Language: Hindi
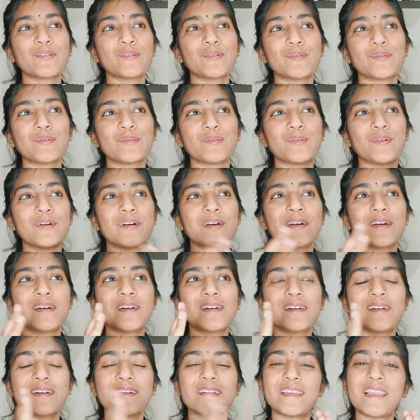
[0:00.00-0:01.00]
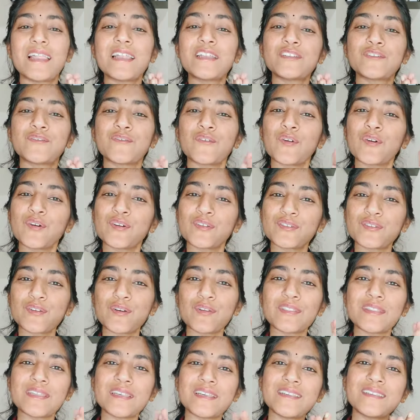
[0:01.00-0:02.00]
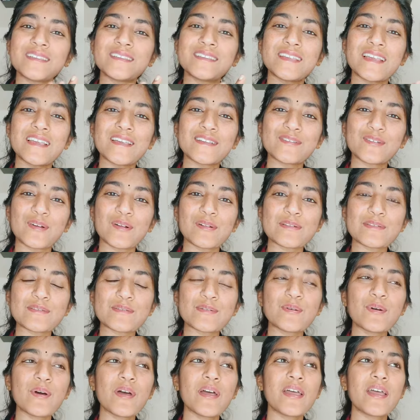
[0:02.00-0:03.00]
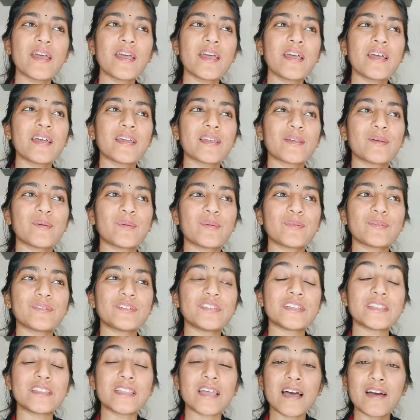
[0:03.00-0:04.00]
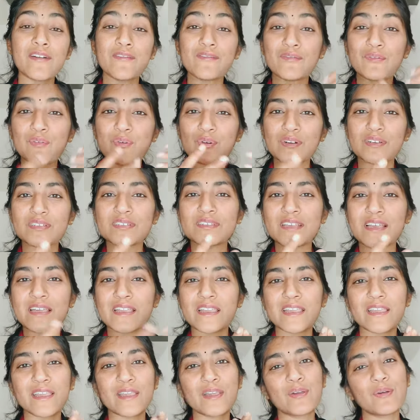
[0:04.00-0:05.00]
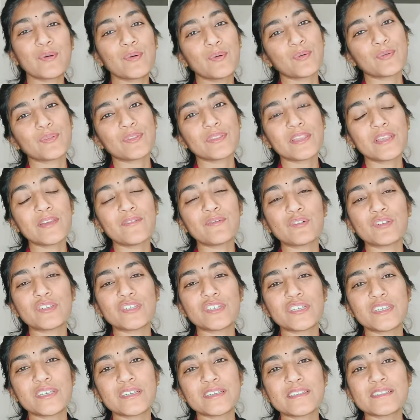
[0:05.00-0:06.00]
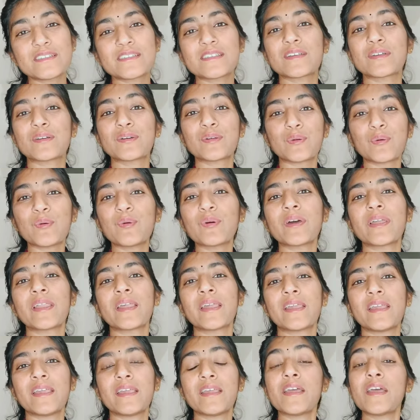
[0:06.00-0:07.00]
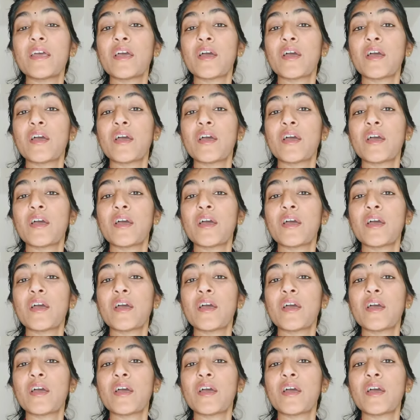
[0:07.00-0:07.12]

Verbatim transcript: तो लेट्स फोकस ऑन दीज थिंग्स ऑल्सो क्यों जितना हम फोकस करेंगे उतनी वो चीज़ ग्रो करेगी